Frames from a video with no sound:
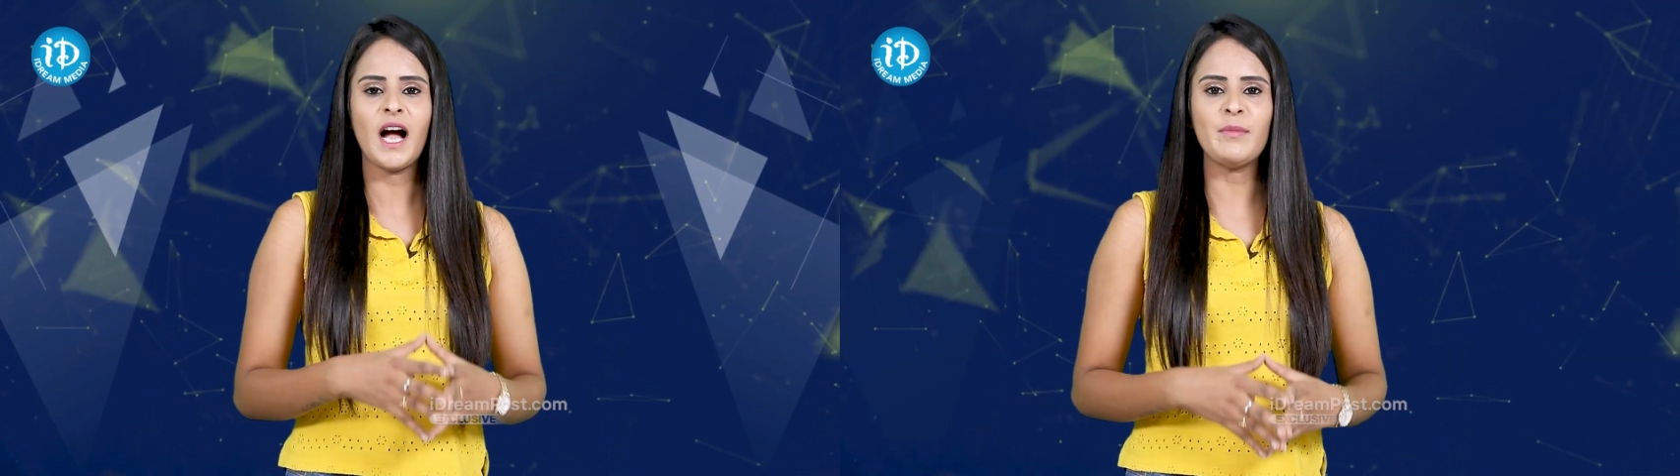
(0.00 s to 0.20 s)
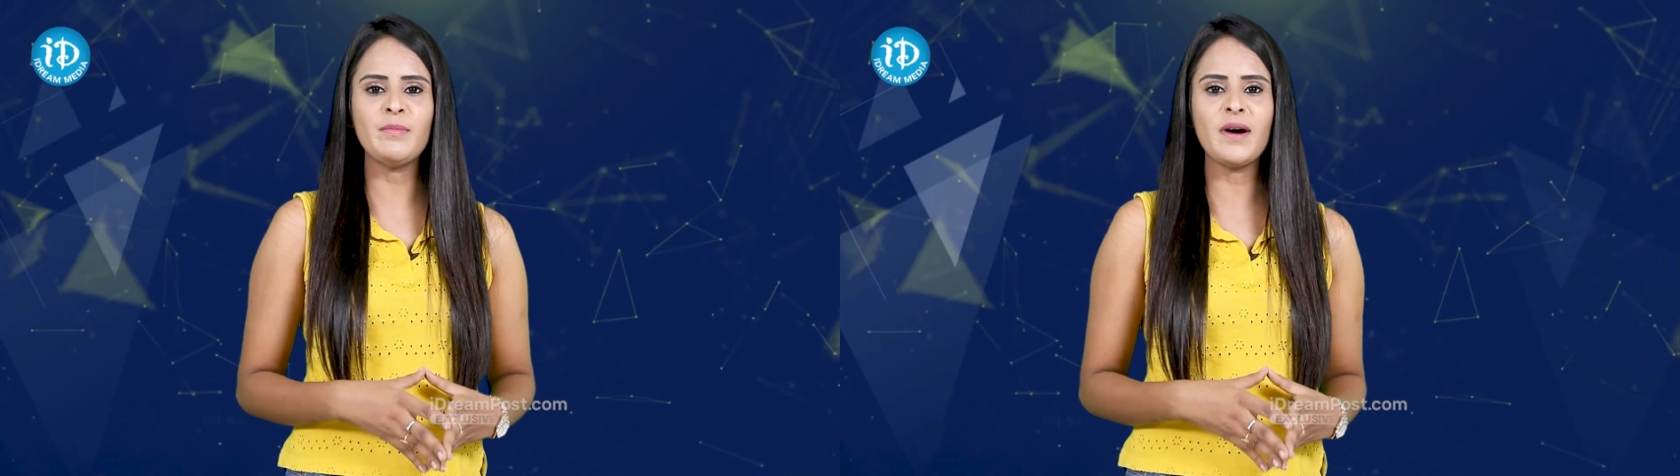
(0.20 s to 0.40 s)

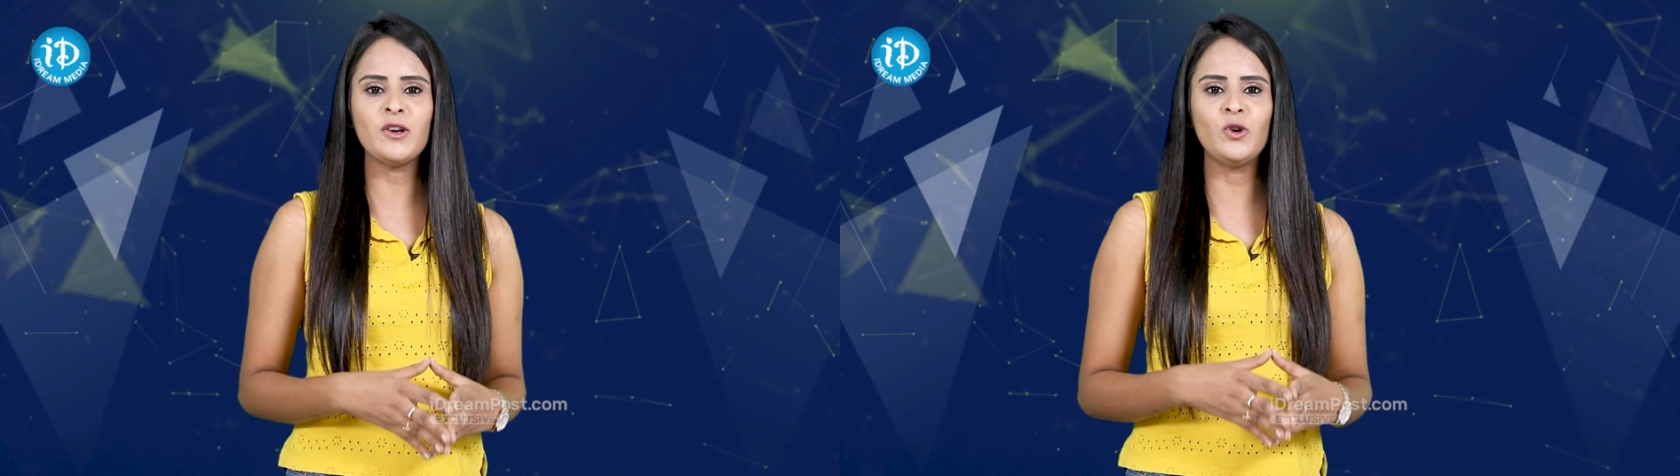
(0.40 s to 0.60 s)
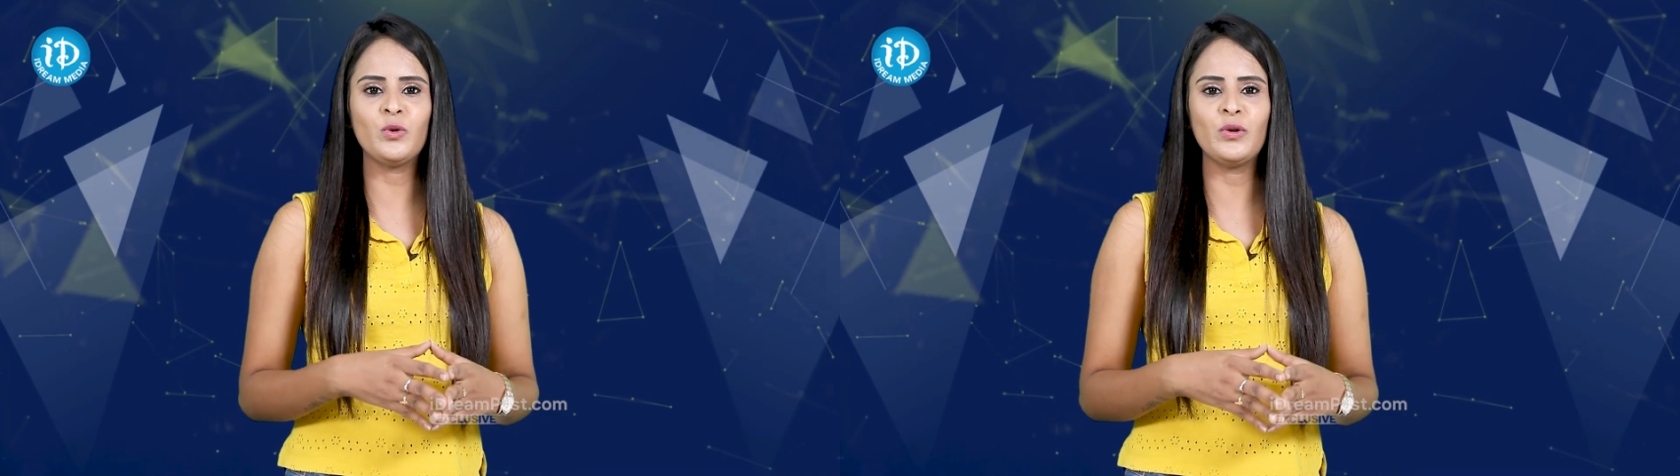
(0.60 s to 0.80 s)

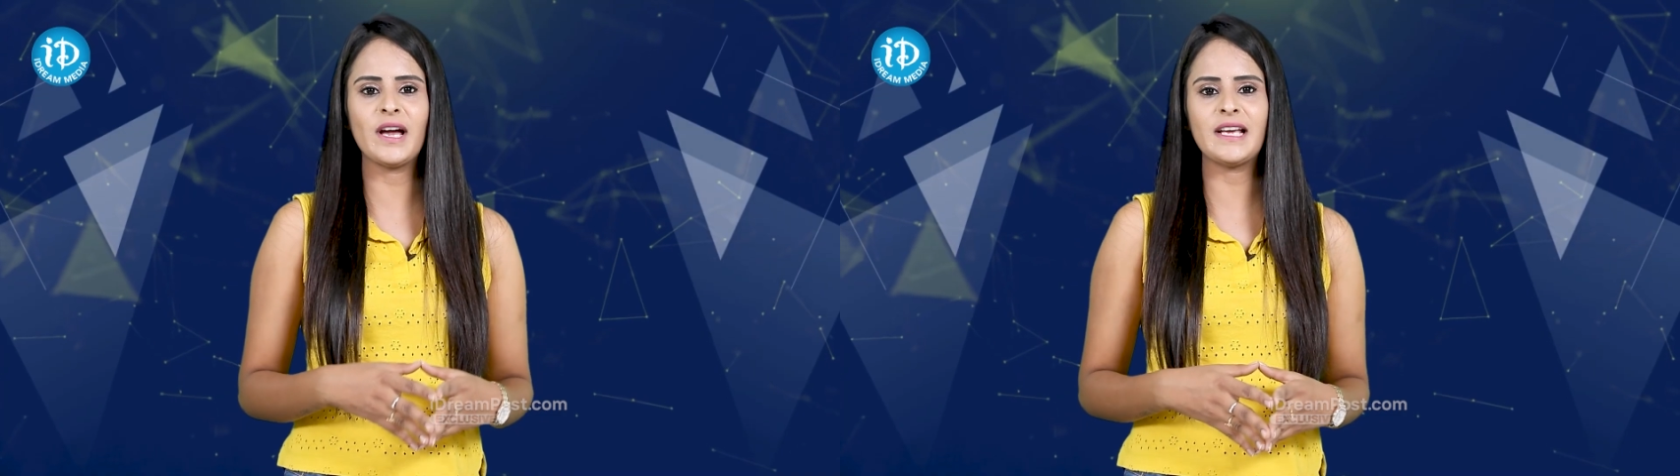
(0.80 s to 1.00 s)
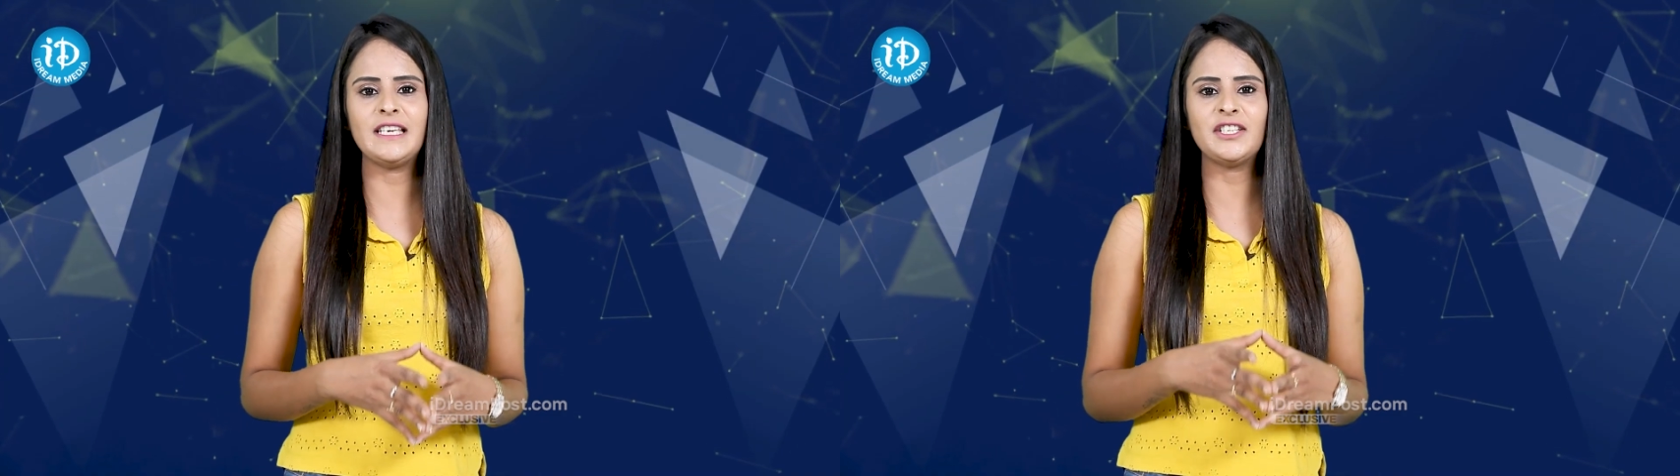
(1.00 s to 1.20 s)
అభిమానులు
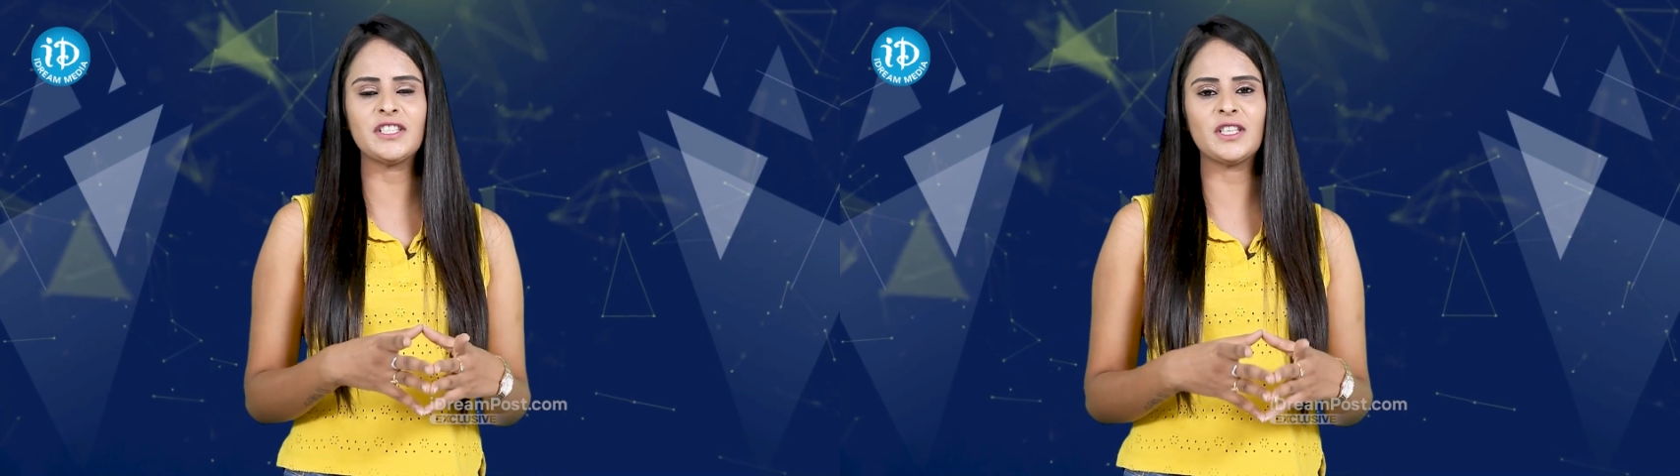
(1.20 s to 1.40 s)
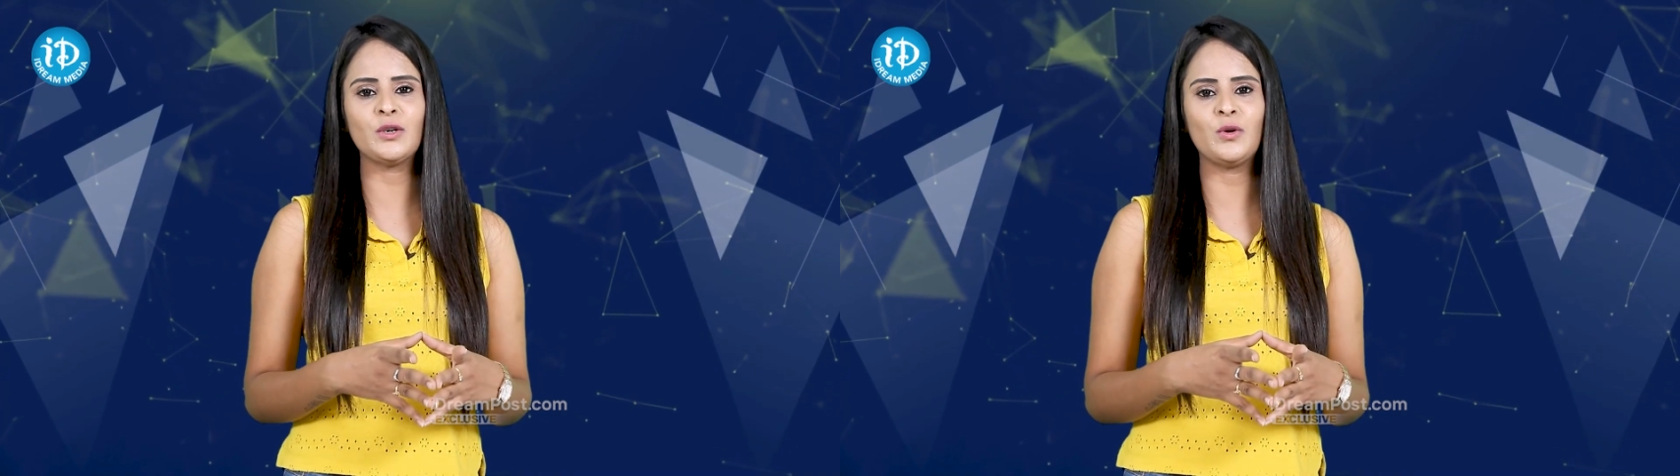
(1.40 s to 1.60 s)
కూడా ఈ
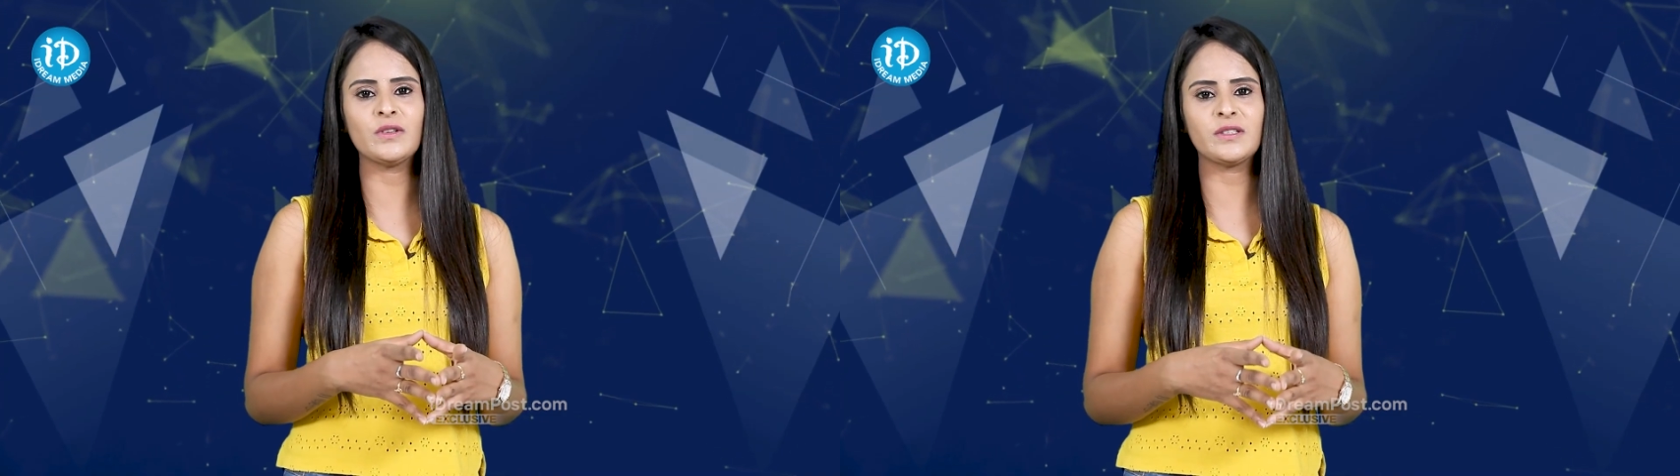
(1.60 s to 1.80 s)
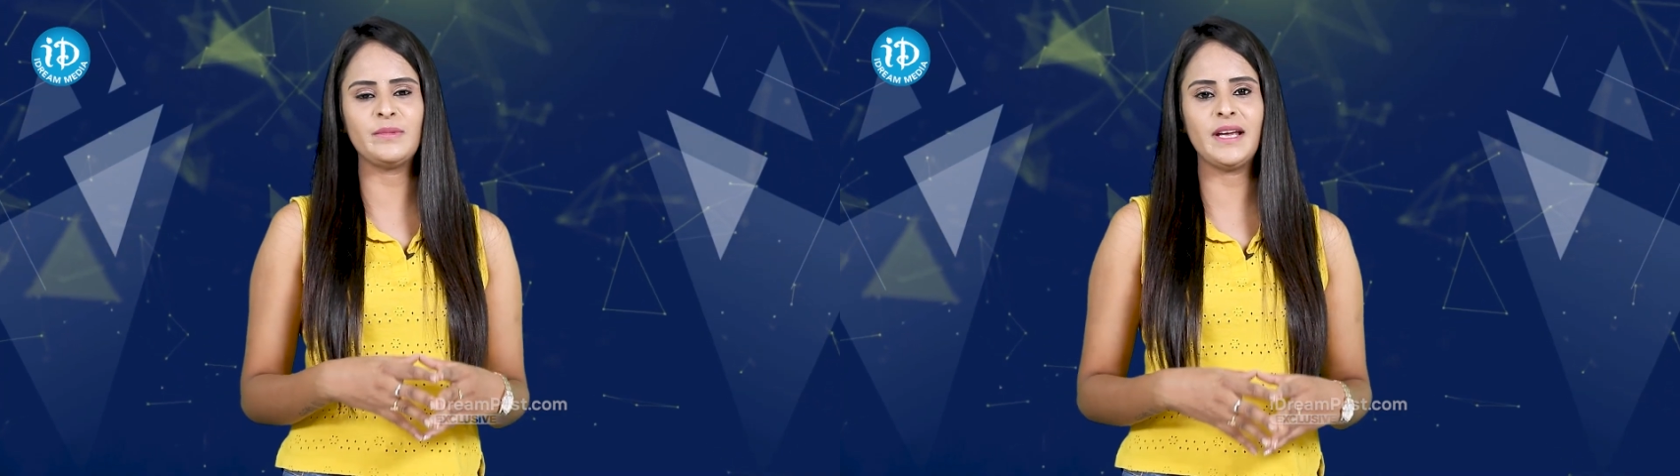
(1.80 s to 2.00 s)
చిత్రం
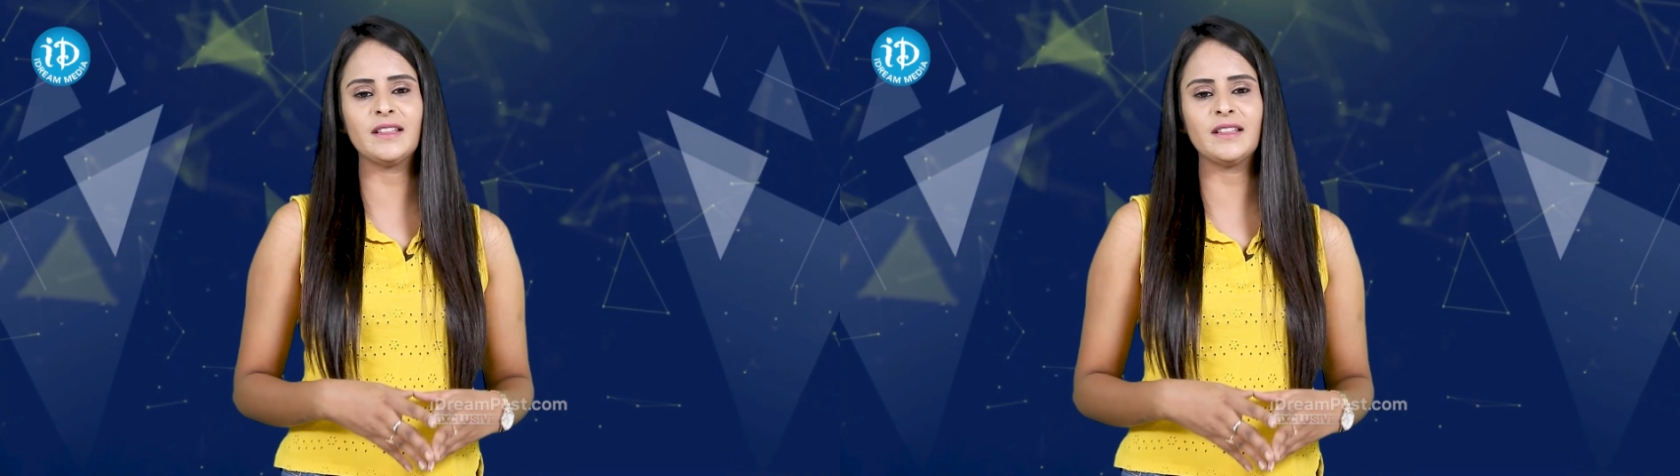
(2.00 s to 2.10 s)
కోసం